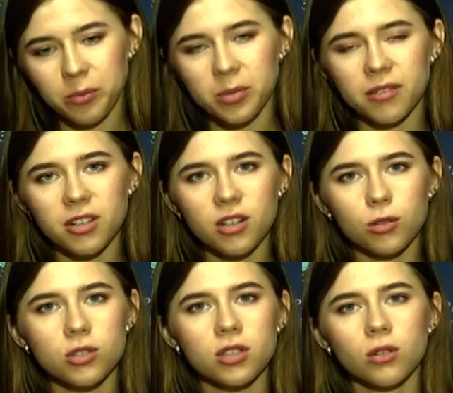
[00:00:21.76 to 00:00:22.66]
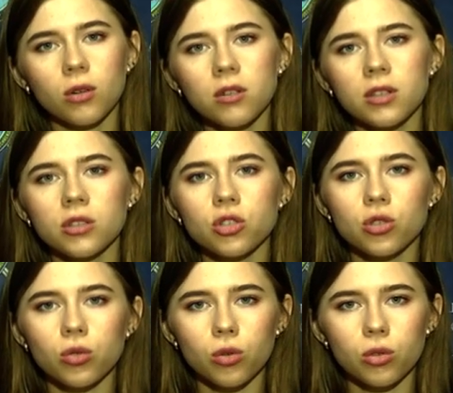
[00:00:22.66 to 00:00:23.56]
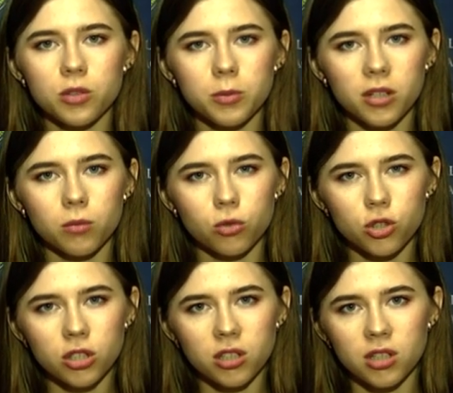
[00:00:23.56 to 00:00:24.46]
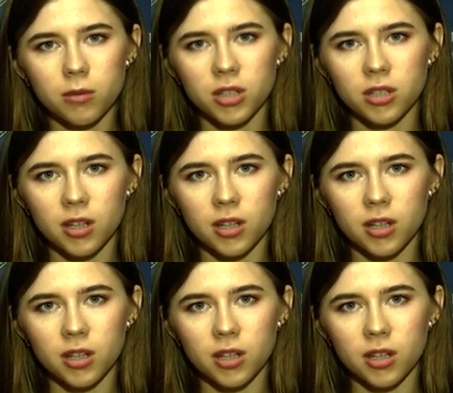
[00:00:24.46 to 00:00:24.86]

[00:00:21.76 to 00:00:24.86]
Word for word: Проверкой установлено, что смерть мужчины не имеет